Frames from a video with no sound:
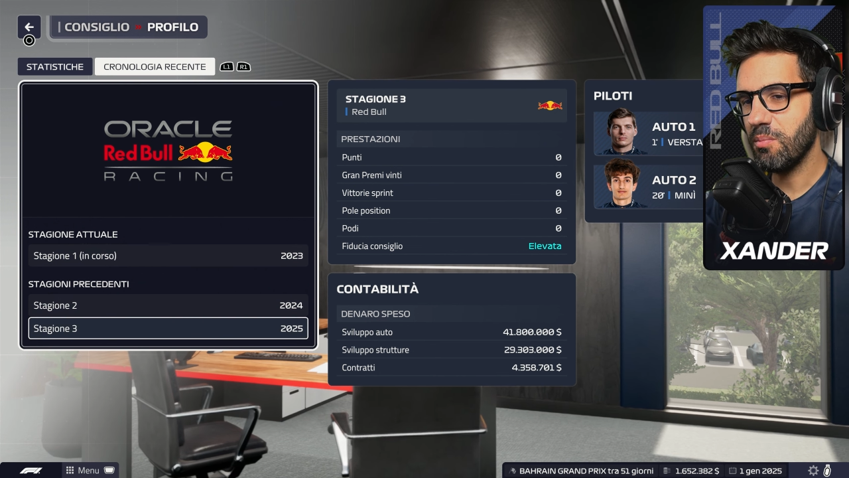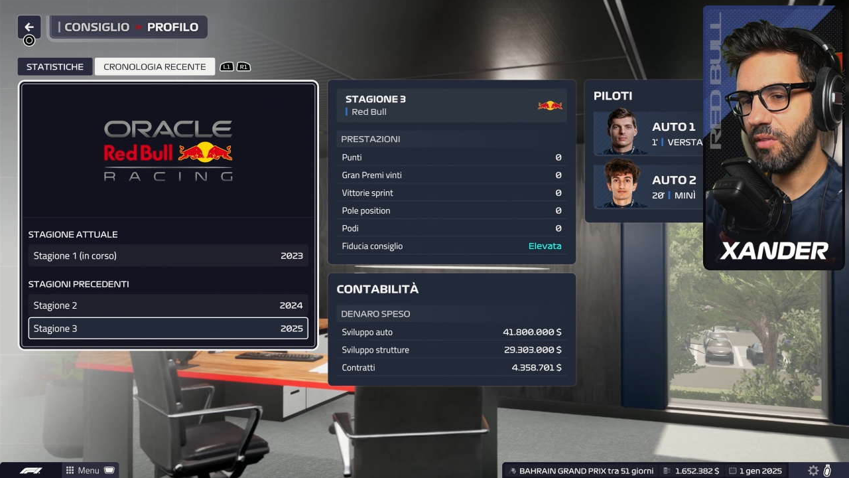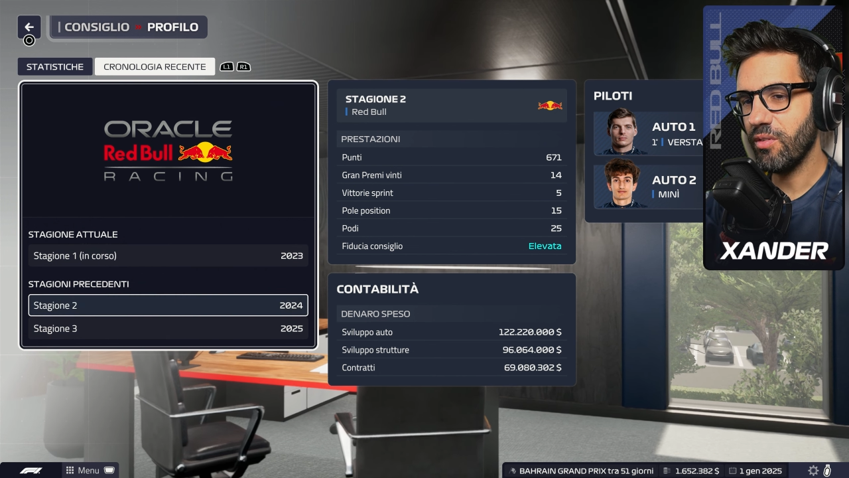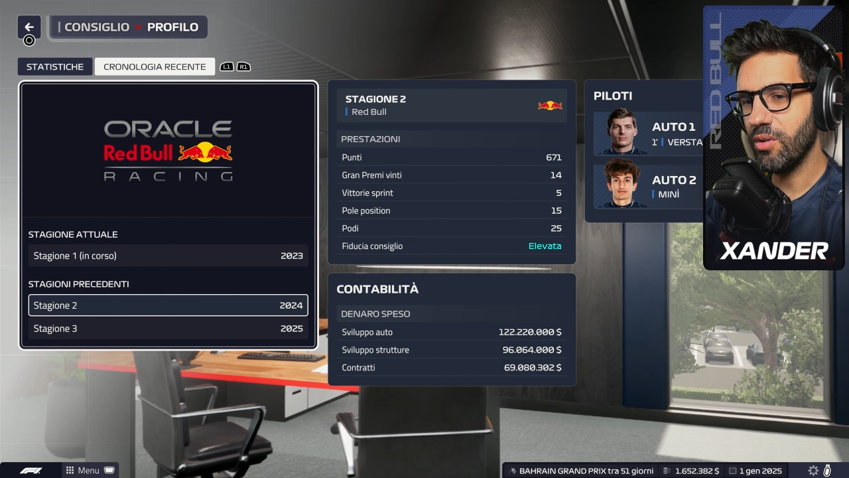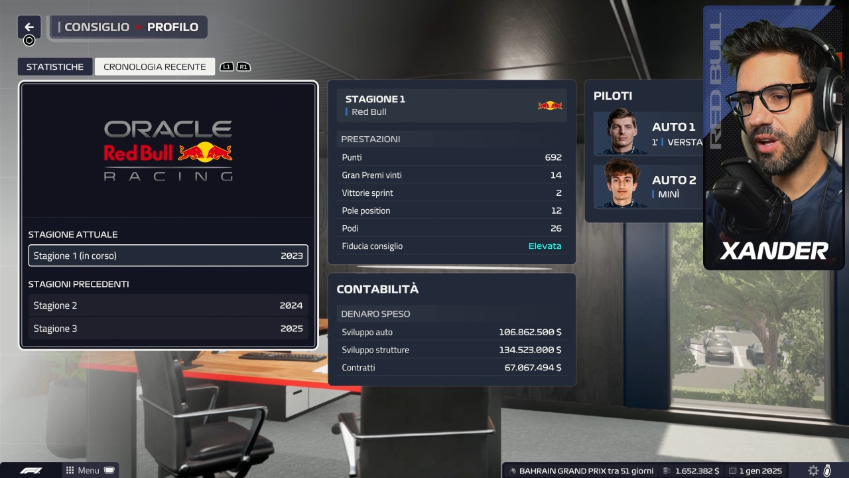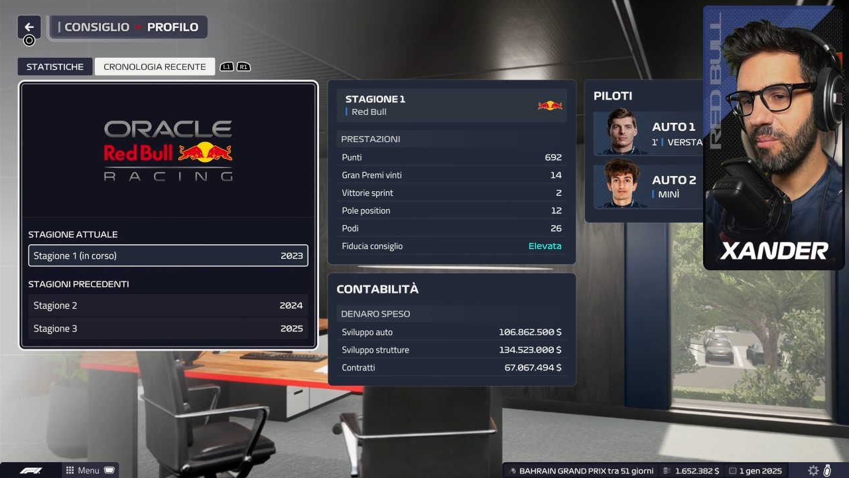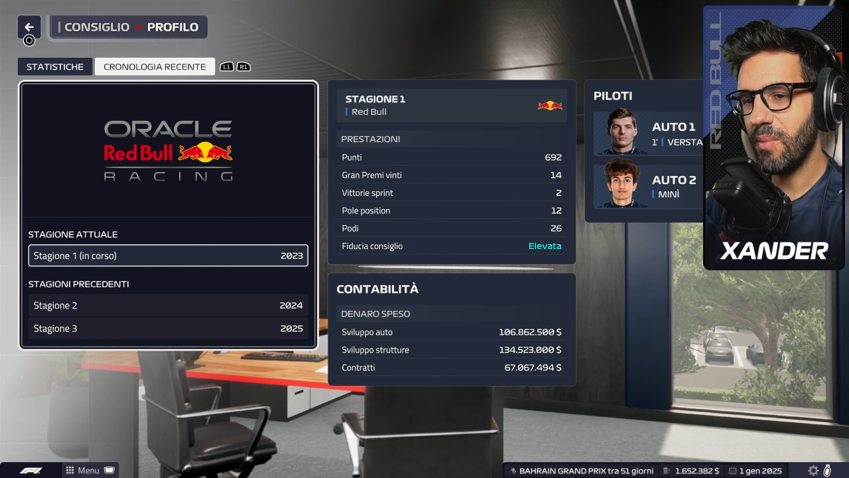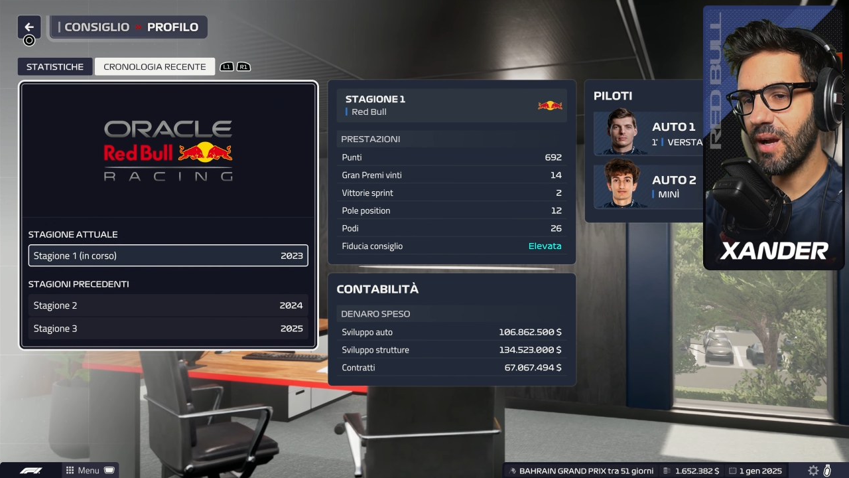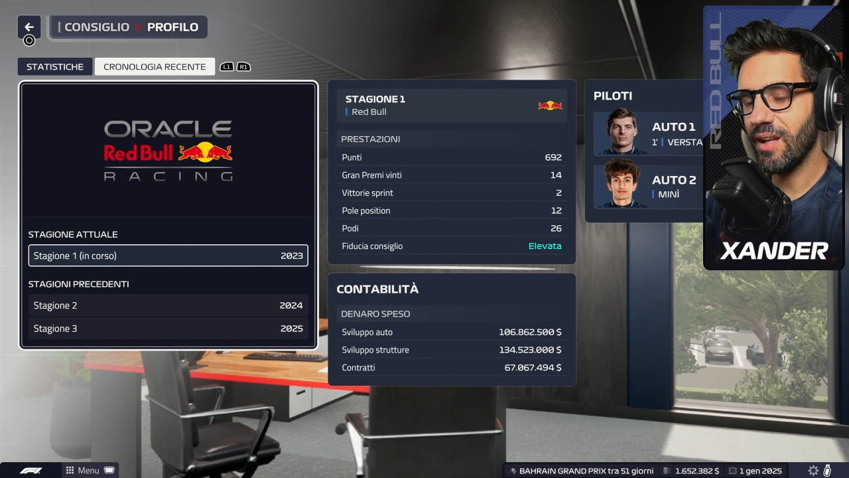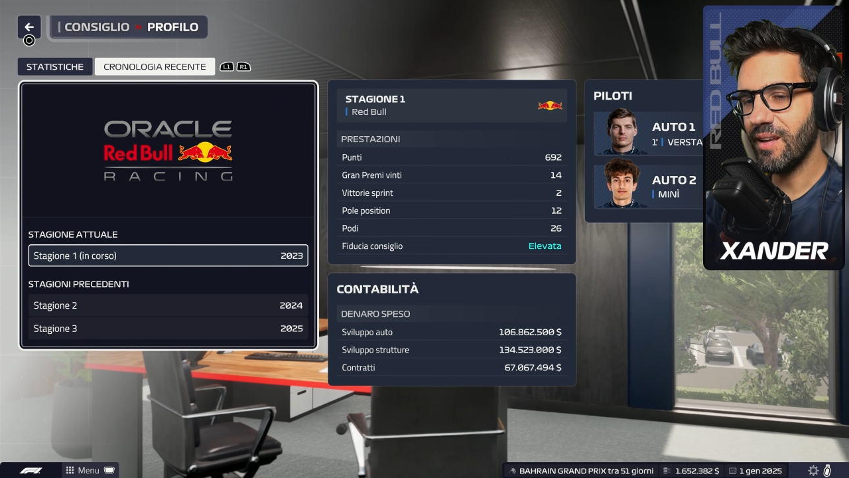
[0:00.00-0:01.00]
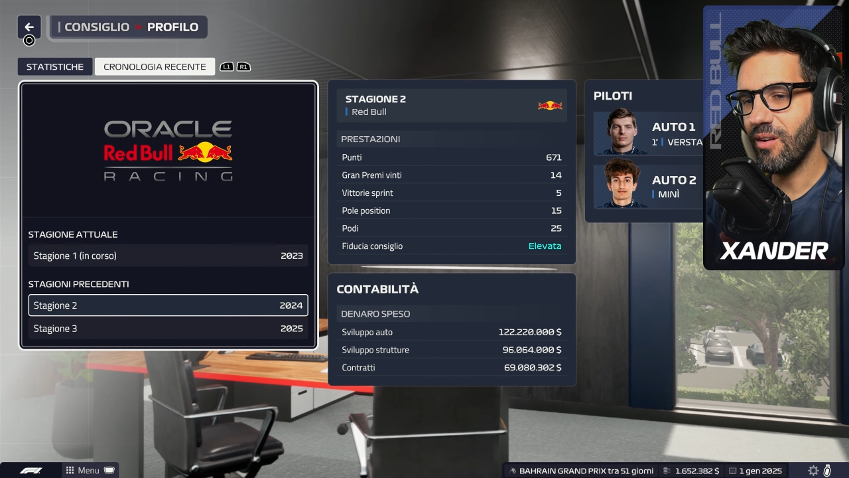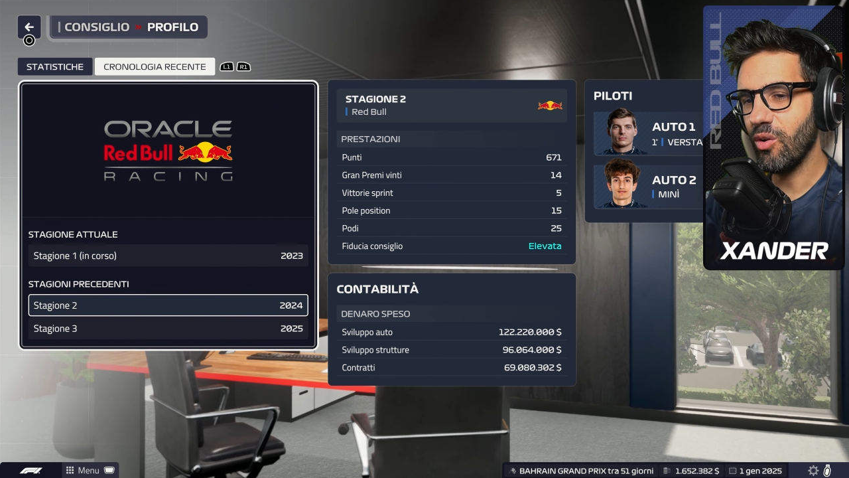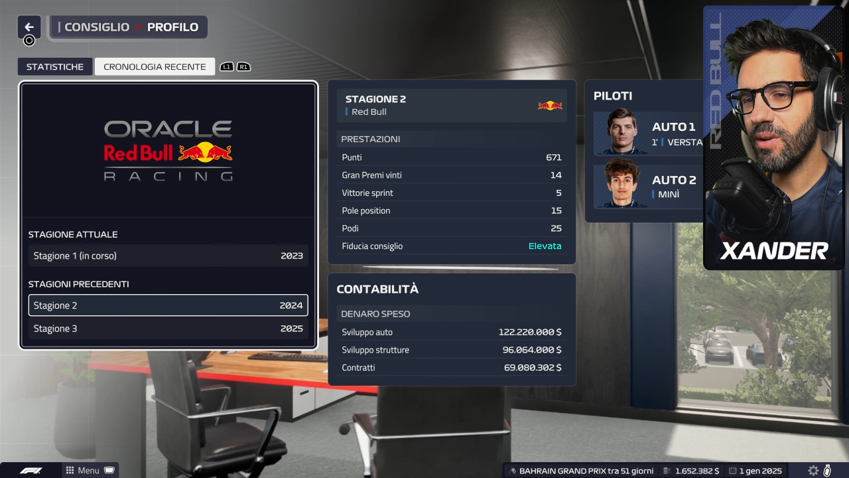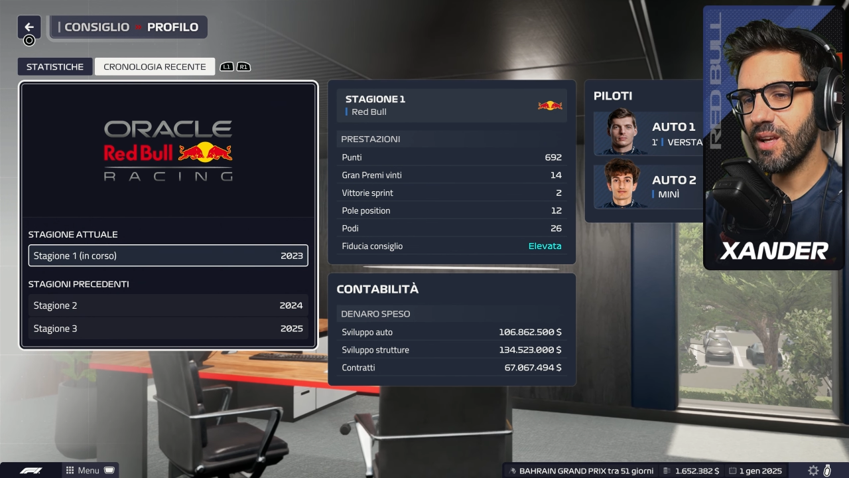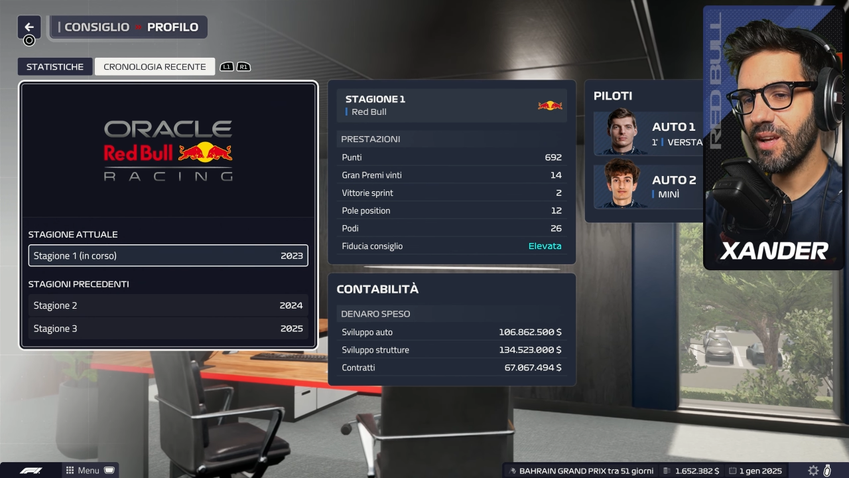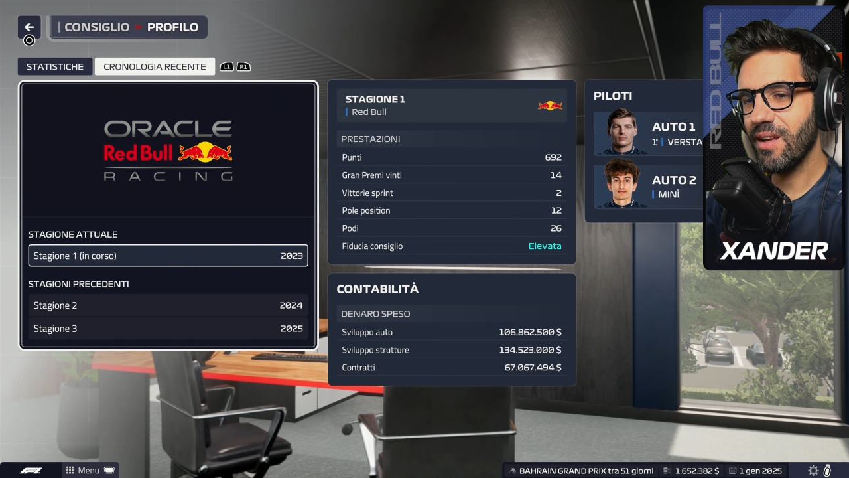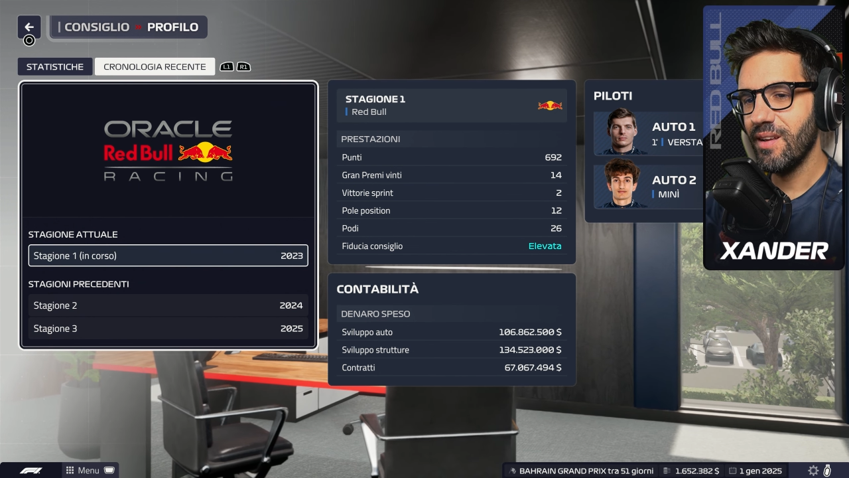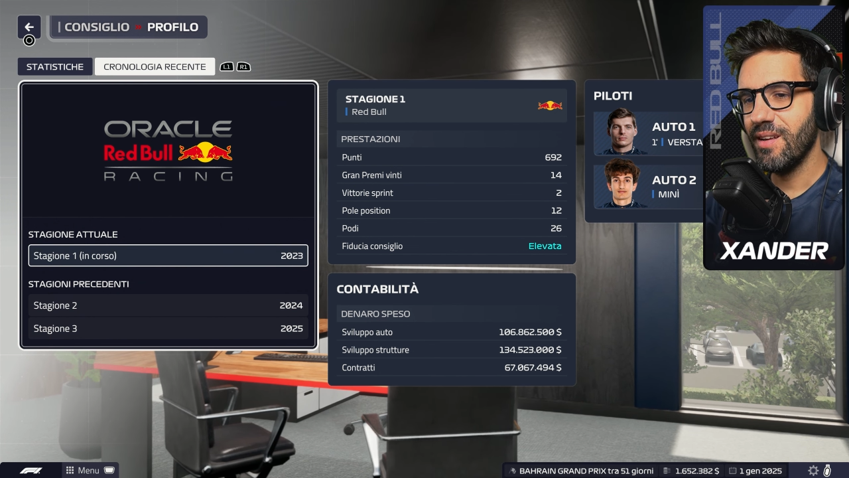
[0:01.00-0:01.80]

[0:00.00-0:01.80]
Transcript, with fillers: ma vedo credo che è Bagatello perché